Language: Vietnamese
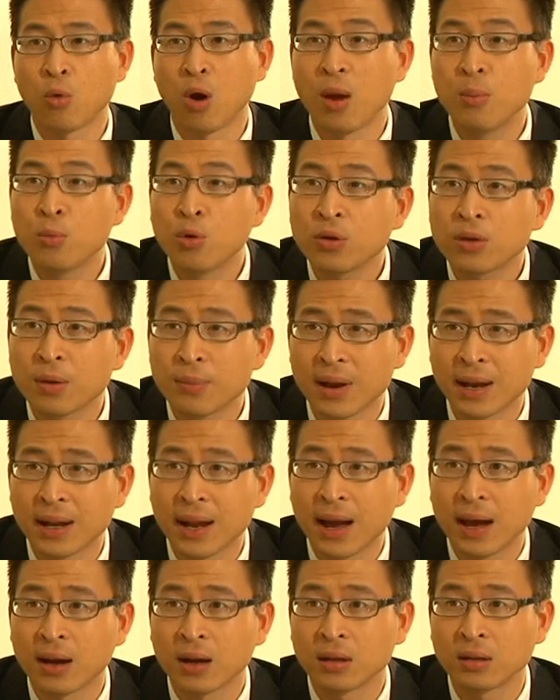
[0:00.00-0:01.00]
bộ em muốn cho mẹ
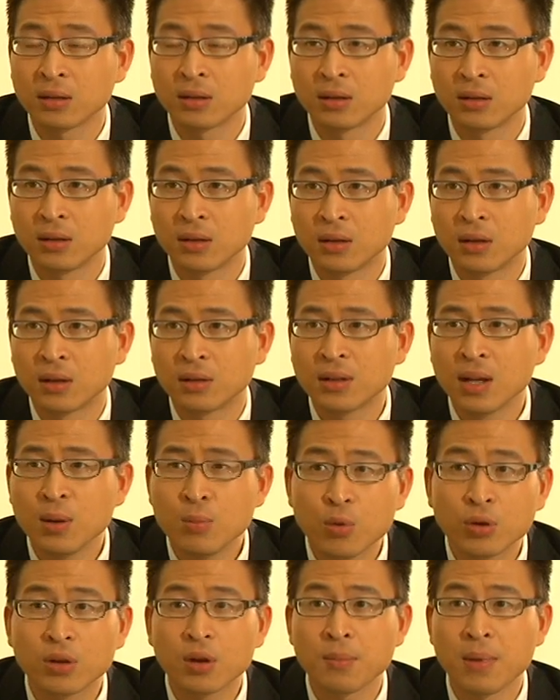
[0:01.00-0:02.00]
la hả đi
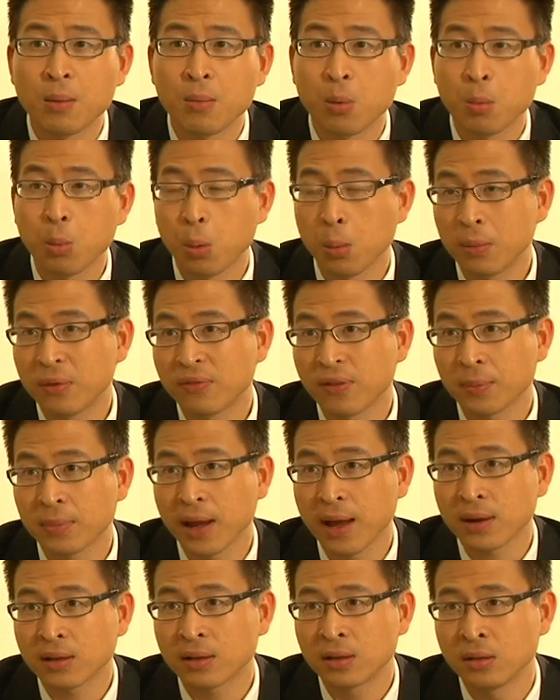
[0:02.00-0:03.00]
mua cho mẹ một bộ mỹ phẩm
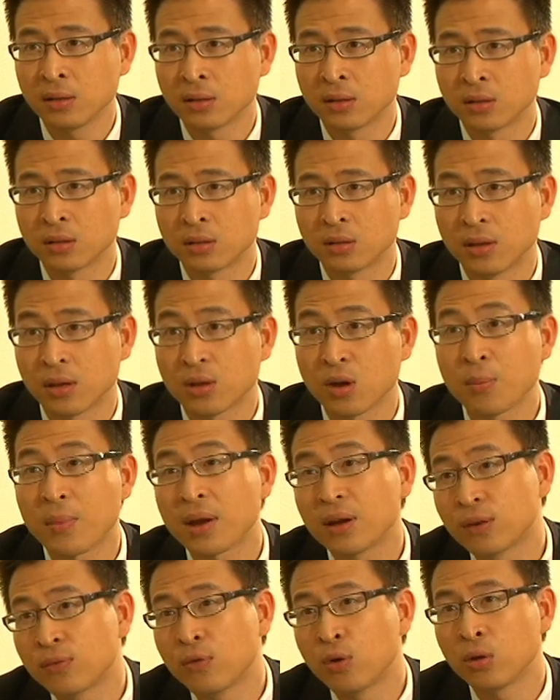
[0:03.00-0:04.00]
khác đi để cho mẹ
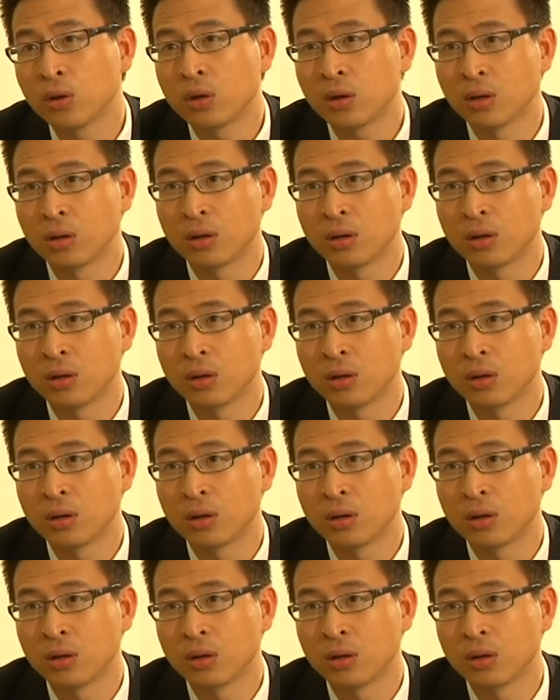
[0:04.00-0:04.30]
được vui